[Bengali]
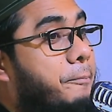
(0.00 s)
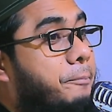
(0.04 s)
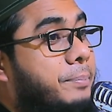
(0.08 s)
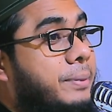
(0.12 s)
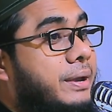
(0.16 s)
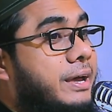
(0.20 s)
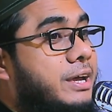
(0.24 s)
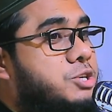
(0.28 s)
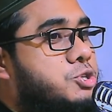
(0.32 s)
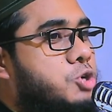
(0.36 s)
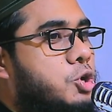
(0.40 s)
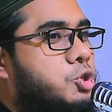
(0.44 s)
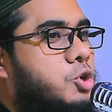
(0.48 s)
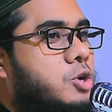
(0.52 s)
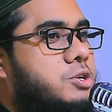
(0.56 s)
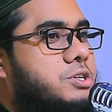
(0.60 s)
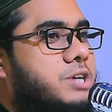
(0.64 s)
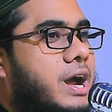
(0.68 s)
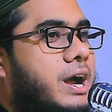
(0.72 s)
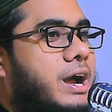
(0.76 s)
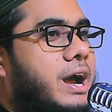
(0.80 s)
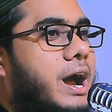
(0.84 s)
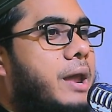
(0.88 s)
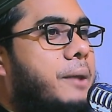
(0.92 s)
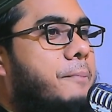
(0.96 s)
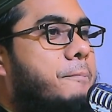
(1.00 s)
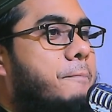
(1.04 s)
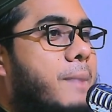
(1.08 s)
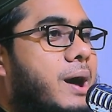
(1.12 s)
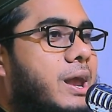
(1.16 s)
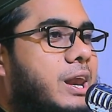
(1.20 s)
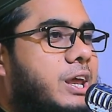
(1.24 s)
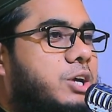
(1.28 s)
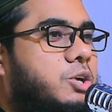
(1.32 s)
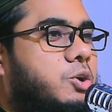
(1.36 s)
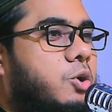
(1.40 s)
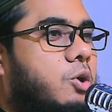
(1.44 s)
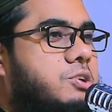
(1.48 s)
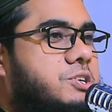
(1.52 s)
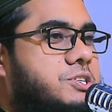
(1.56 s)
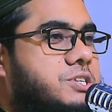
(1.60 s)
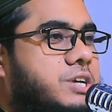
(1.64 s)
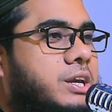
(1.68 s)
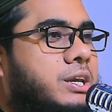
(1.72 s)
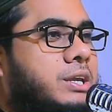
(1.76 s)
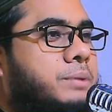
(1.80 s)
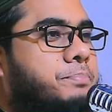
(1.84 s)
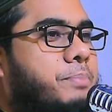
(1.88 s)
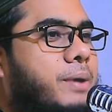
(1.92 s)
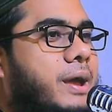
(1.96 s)
আপনি যত টাকার মালিক
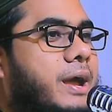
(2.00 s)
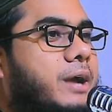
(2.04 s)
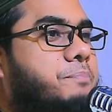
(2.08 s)
হচ্ছেন